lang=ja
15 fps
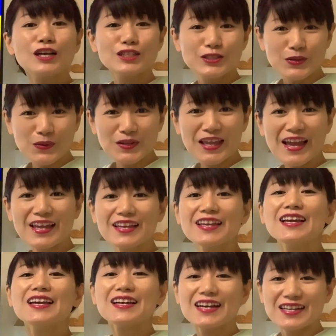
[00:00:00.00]
そこで
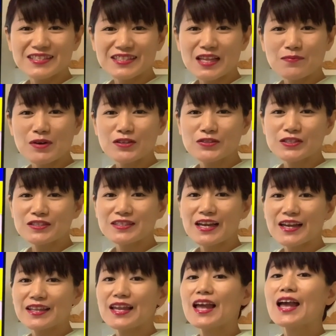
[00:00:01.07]
風玉を知るだ
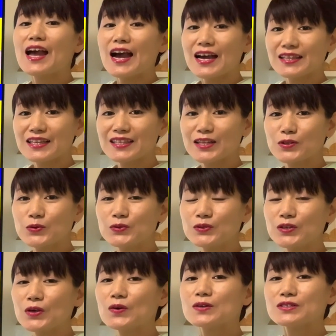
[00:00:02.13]
けであなたの運
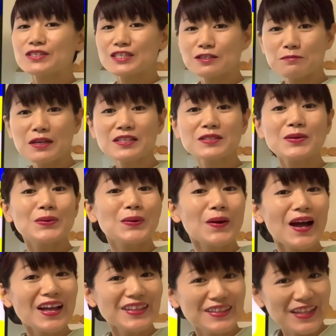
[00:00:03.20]
気を示すことが
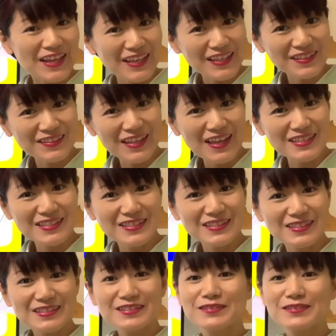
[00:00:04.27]
できるんです